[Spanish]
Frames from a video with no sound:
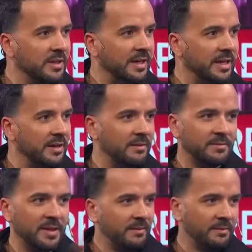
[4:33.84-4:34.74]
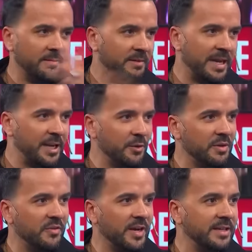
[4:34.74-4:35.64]
eh, de géneros
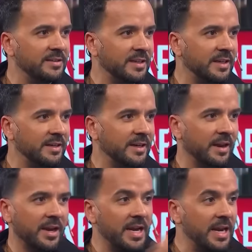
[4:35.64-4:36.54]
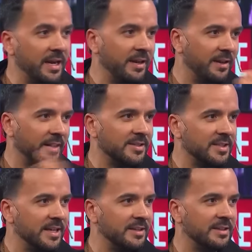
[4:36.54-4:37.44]
diferentes. Eh, René,
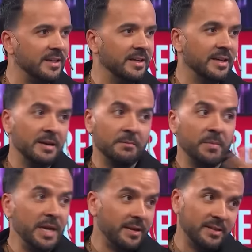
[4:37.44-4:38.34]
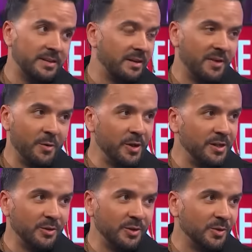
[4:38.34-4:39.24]
residente, mi artista
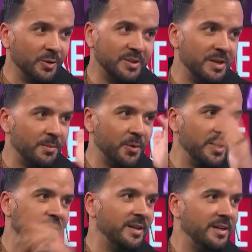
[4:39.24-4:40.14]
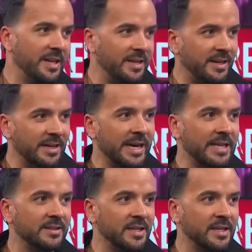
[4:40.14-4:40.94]
favorito de todos los tiempos y, el, gran